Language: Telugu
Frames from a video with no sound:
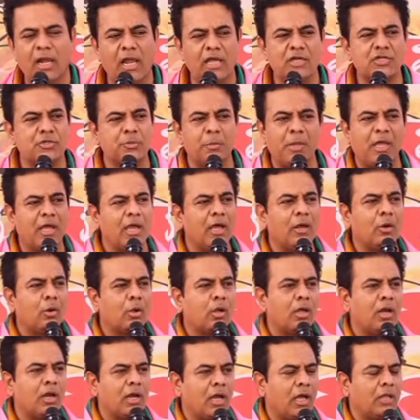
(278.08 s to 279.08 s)
లక్ష్మయ్య గారు
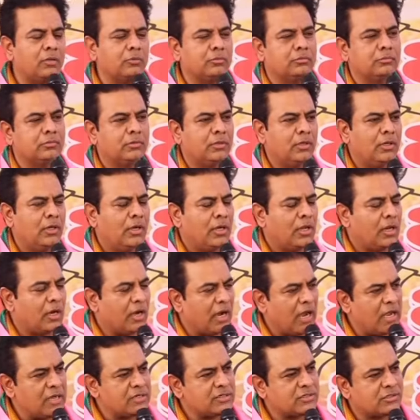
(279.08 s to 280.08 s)
ఒక్కరు కాదు
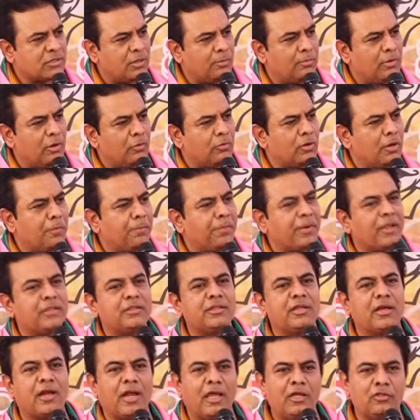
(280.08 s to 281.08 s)
రాష్ట్రంలో ఉన్న
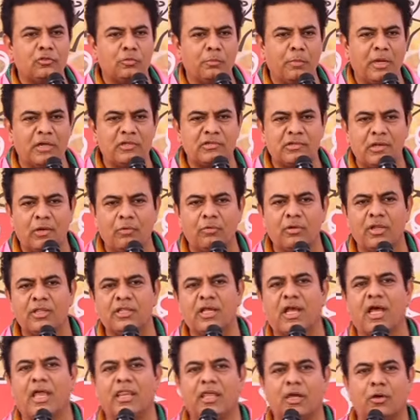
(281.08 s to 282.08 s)
ప్రతి రైతు మనసులో
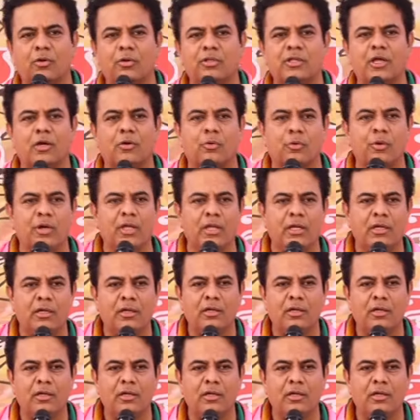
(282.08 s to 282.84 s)
ఉన్నది గదే కొద్దిగా కుడి